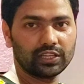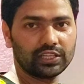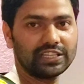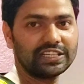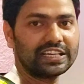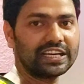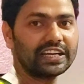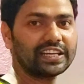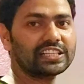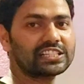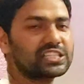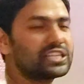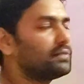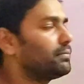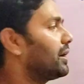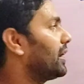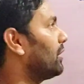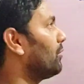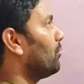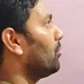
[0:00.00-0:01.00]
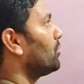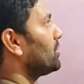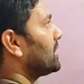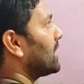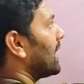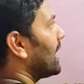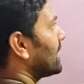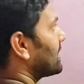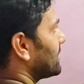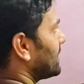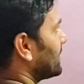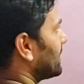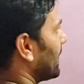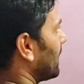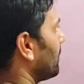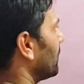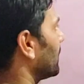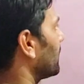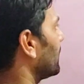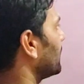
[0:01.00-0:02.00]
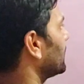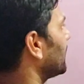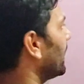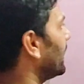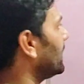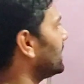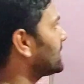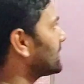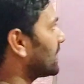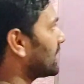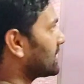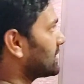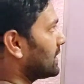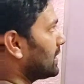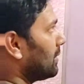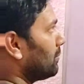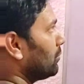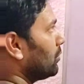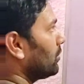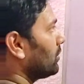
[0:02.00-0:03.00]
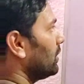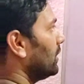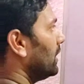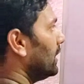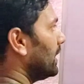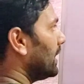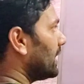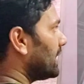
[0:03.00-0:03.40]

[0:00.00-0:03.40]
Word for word: हीटेड स्टीम है वो यहां से ट्रेवल करता है इस तरह से हम लोग